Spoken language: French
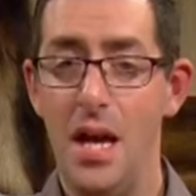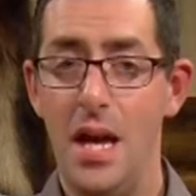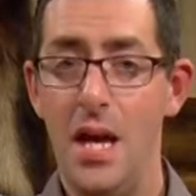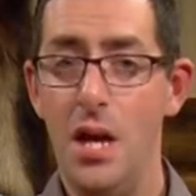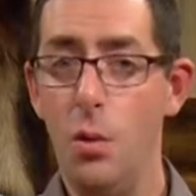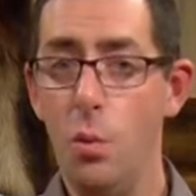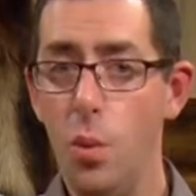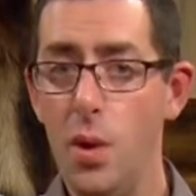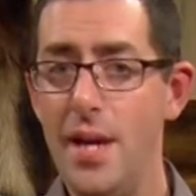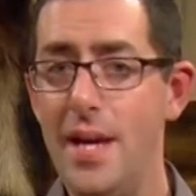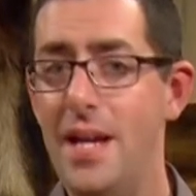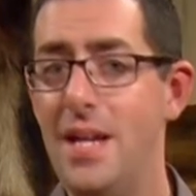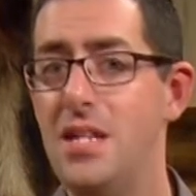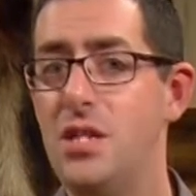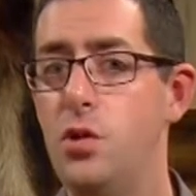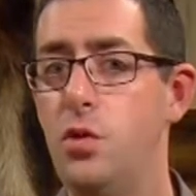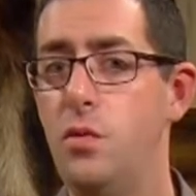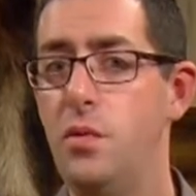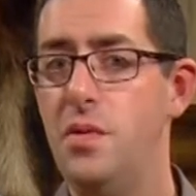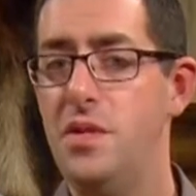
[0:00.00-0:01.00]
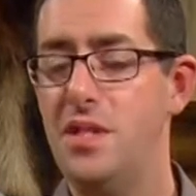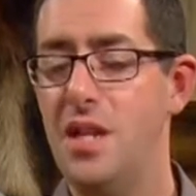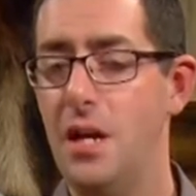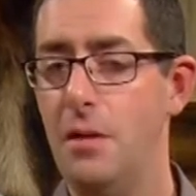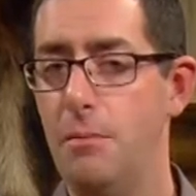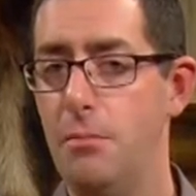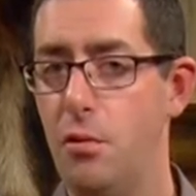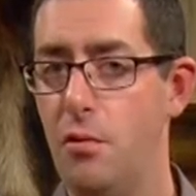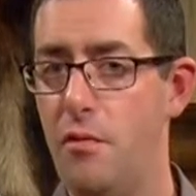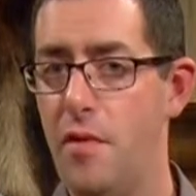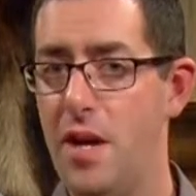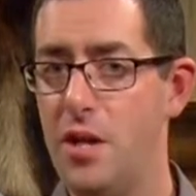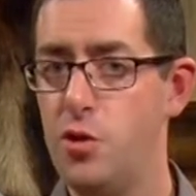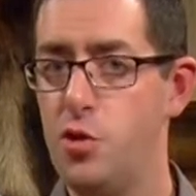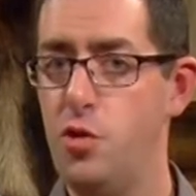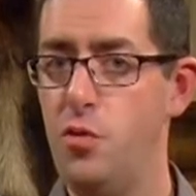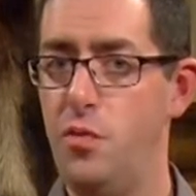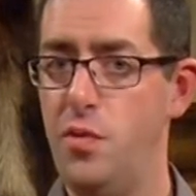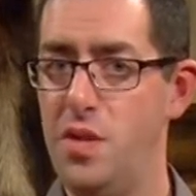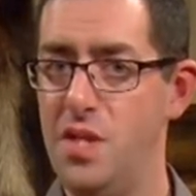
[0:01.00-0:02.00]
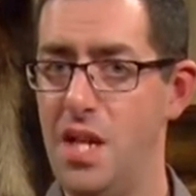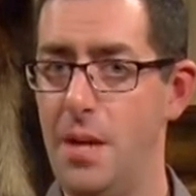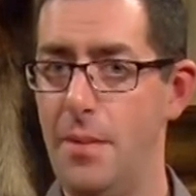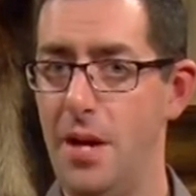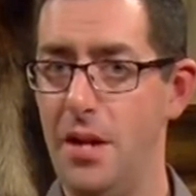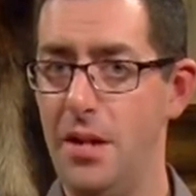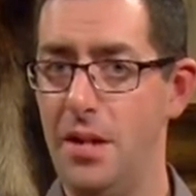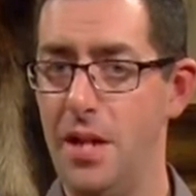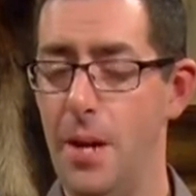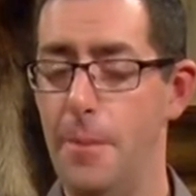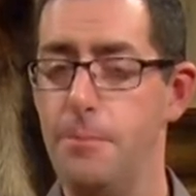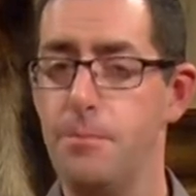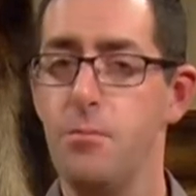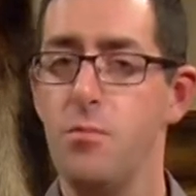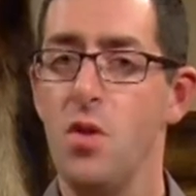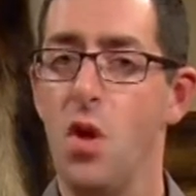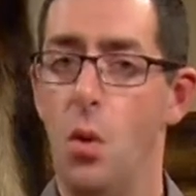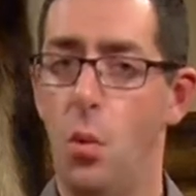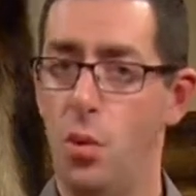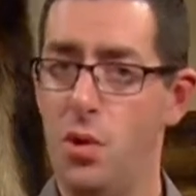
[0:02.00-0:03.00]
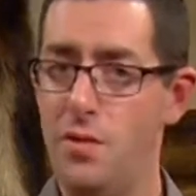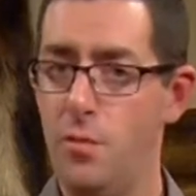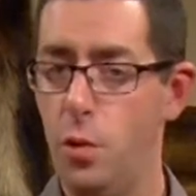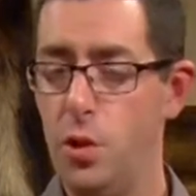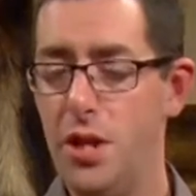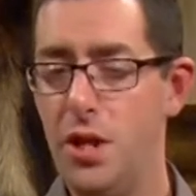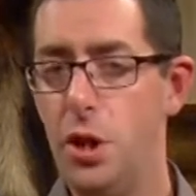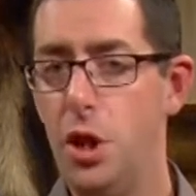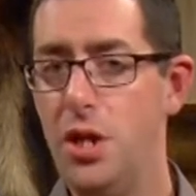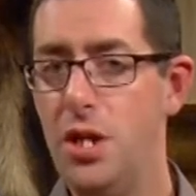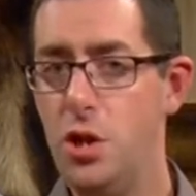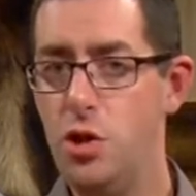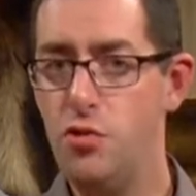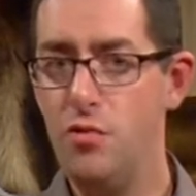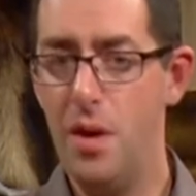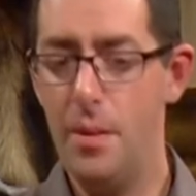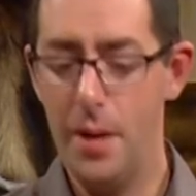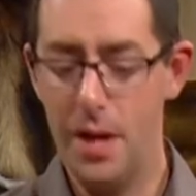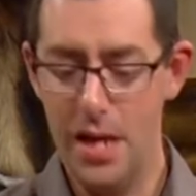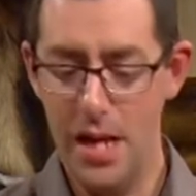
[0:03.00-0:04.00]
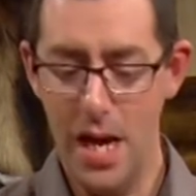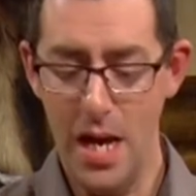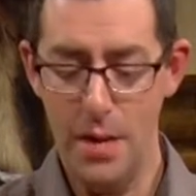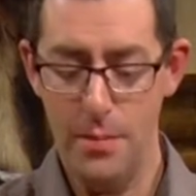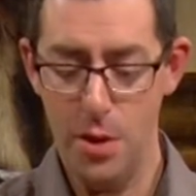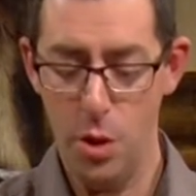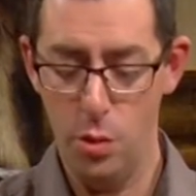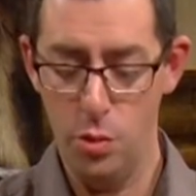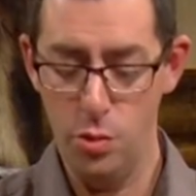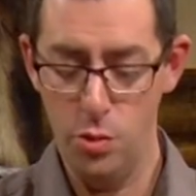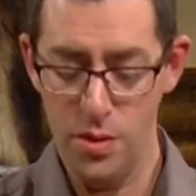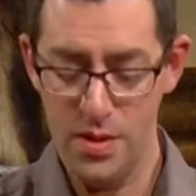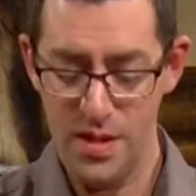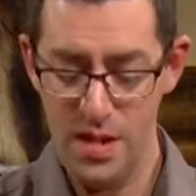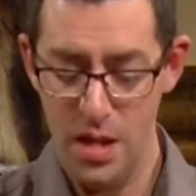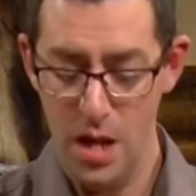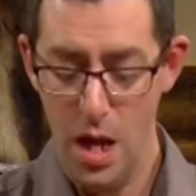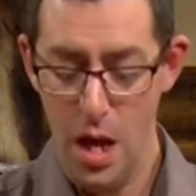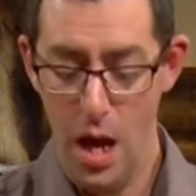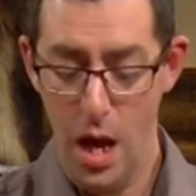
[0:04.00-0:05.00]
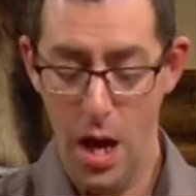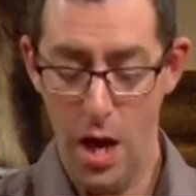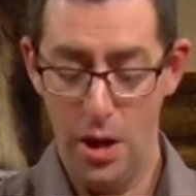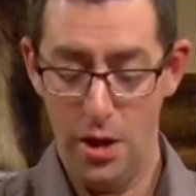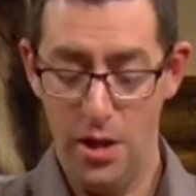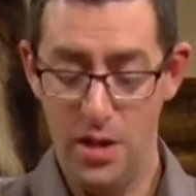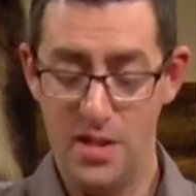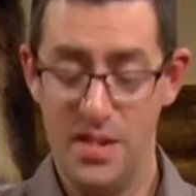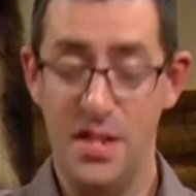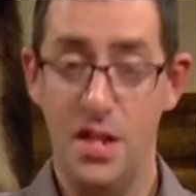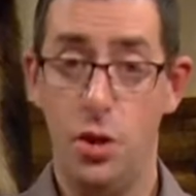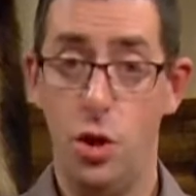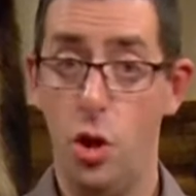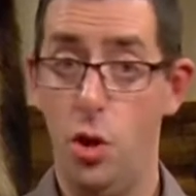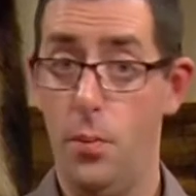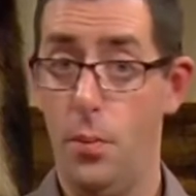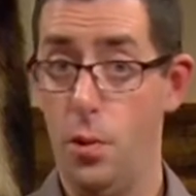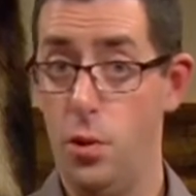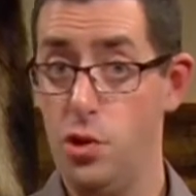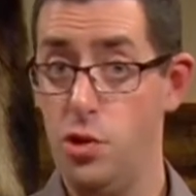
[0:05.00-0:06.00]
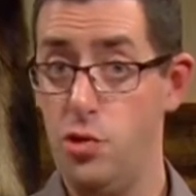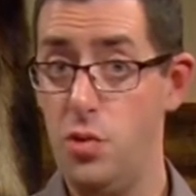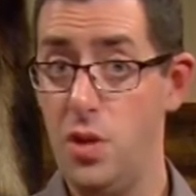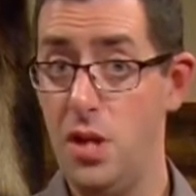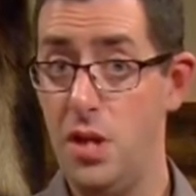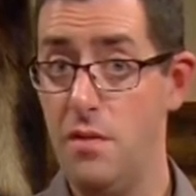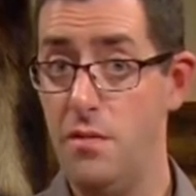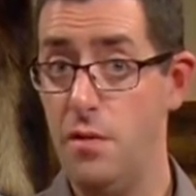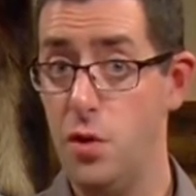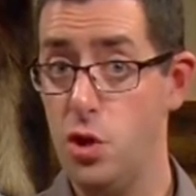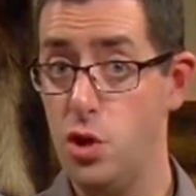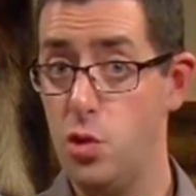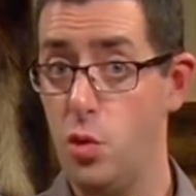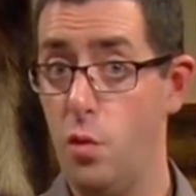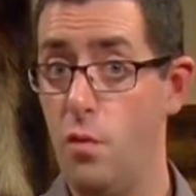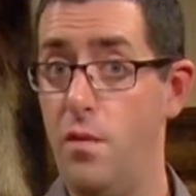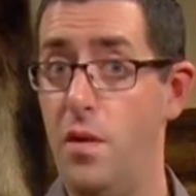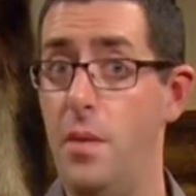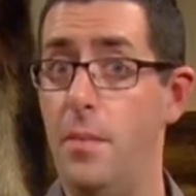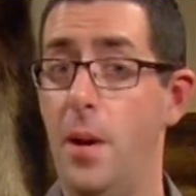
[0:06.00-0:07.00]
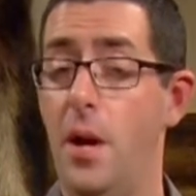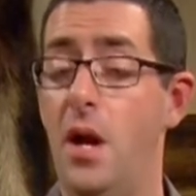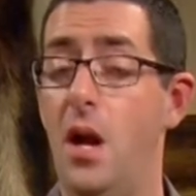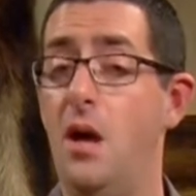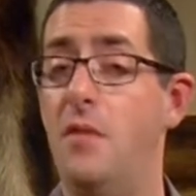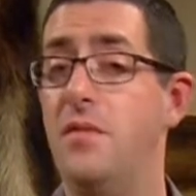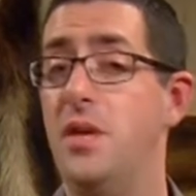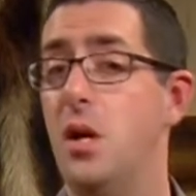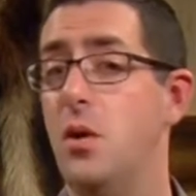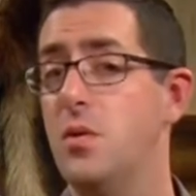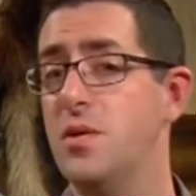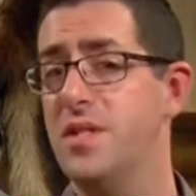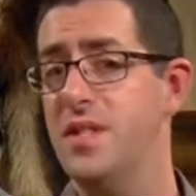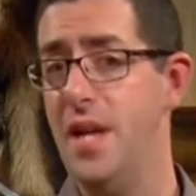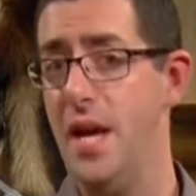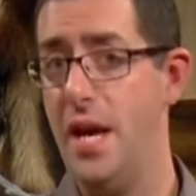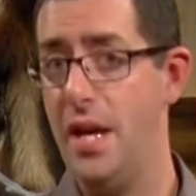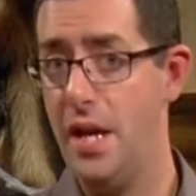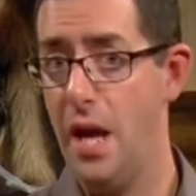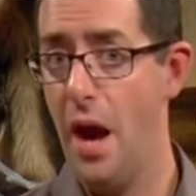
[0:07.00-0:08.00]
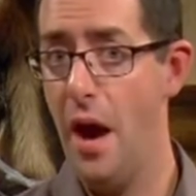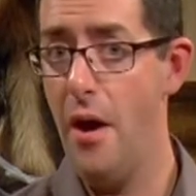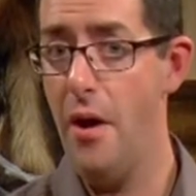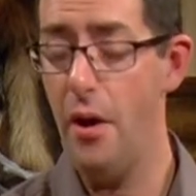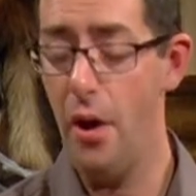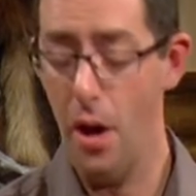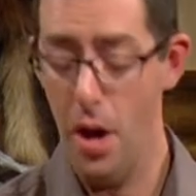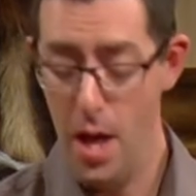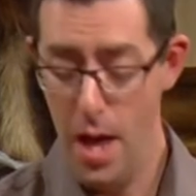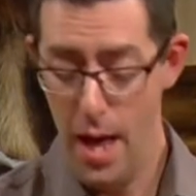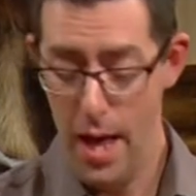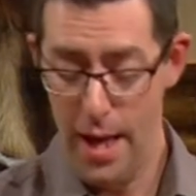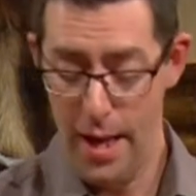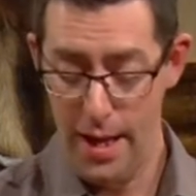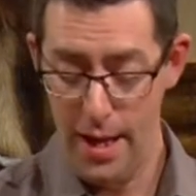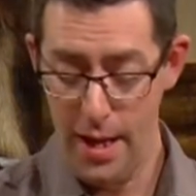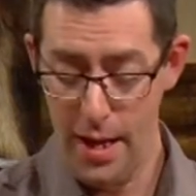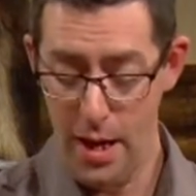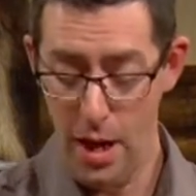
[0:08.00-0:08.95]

Et oui, elle est suffisante pour faire suffisamment de temps. Au niveau des données du fabricant, eh bien, on nous dit euh, que c'est un produit qui va chauffer pendant environ 5 heures et